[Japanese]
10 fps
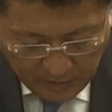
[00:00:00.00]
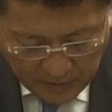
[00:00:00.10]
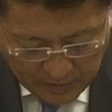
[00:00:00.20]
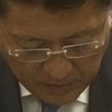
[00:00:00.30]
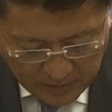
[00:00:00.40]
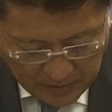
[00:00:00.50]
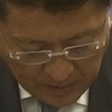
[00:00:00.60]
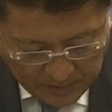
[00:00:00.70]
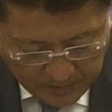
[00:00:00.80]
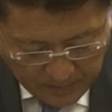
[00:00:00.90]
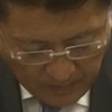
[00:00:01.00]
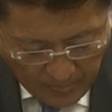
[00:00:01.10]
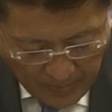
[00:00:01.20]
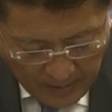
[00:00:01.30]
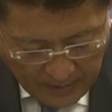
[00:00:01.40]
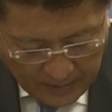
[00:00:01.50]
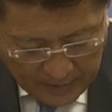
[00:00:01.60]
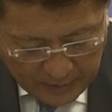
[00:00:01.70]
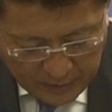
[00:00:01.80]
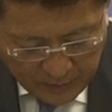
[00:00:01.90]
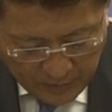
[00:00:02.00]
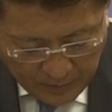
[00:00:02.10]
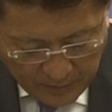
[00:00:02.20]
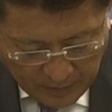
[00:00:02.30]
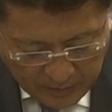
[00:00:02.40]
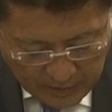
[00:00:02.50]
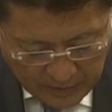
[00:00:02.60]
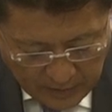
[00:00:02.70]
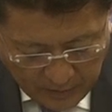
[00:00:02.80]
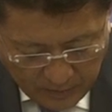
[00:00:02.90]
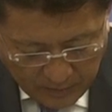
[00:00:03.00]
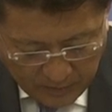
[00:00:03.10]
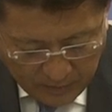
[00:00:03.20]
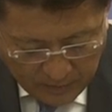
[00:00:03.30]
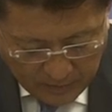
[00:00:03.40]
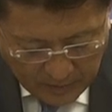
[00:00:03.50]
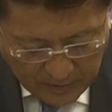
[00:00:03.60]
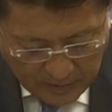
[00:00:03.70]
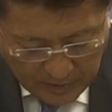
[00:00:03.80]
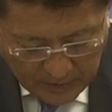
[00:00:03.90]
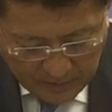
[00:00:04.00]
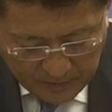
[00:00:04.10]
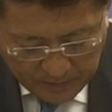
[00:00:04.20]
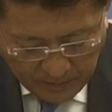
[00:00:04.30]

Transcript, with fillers: をいたしました以上の見直し内容を踏まえて